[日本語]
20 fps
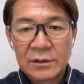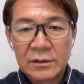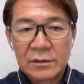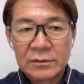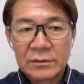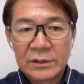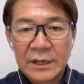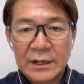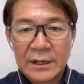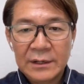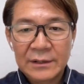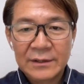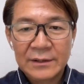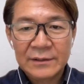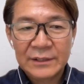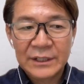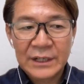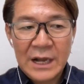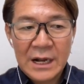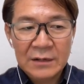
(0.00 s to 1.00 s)
で
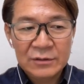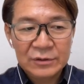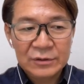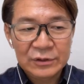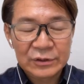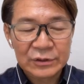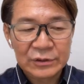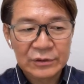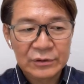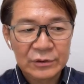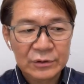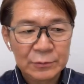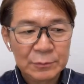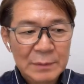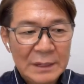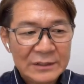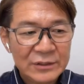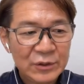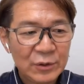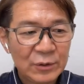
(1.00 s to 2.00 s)
リラックスする
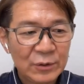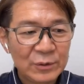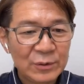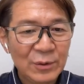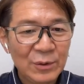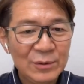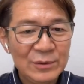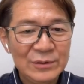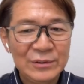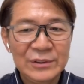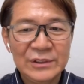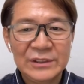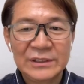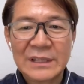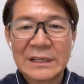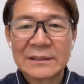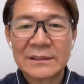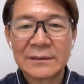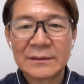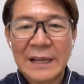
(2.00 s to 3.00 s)
場所をどういうふうに
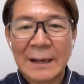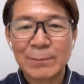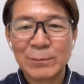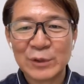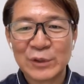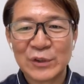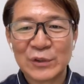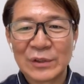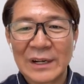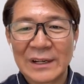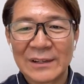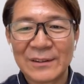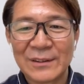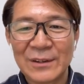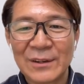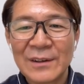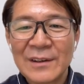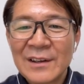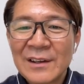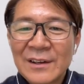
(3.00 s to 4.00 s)
担保するかって
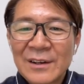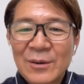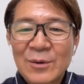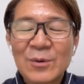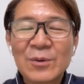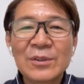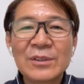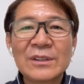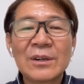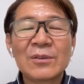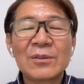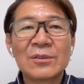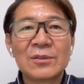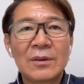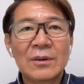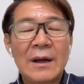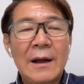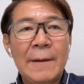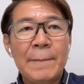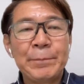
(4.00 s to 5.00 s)
いうこういったこ
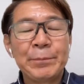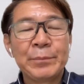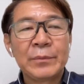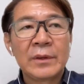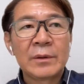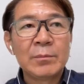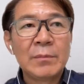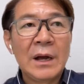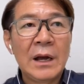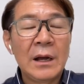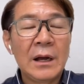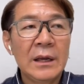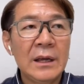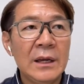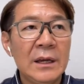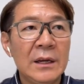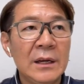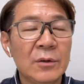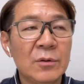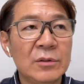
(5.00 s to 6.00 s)
とが、まあ
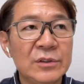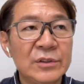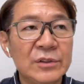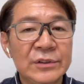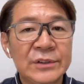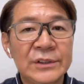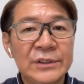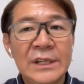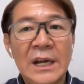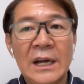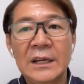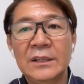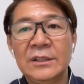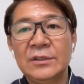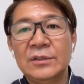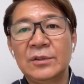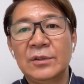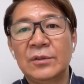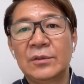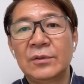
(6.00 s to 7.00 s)
えー、50歳以
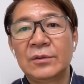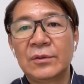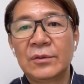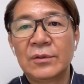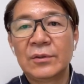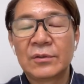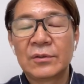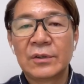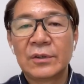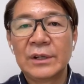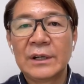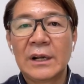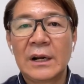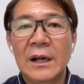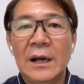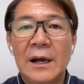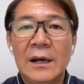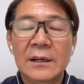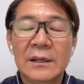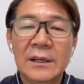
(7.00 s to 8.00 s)
上のこれか
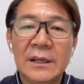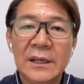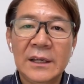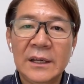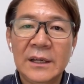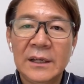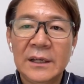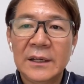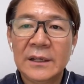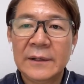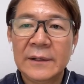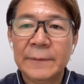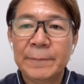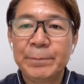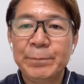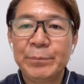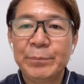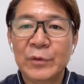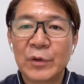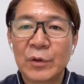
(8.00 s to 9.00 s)
ら、
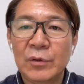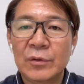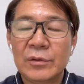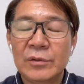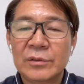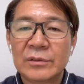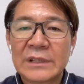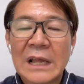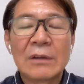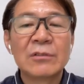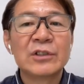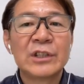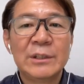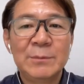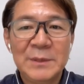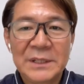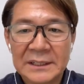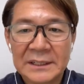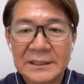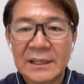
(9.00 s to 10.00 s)
えー、の楽し
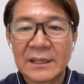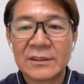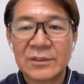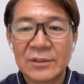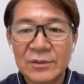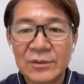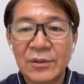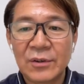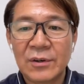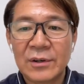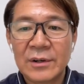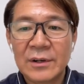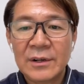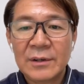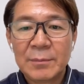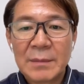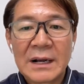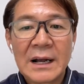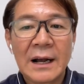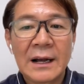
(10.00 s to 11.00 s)
み方っていうのを、
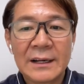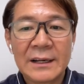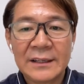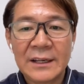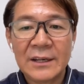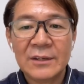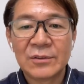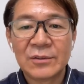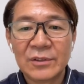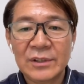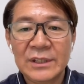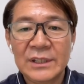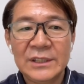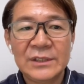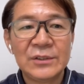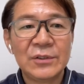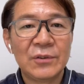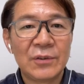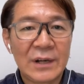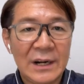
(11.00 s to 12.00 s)
まあ、考えていく時に
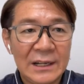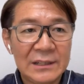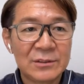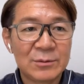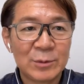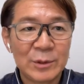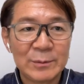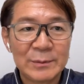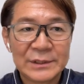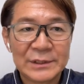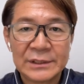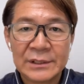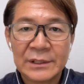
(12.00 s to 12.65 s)
必要かなと思います。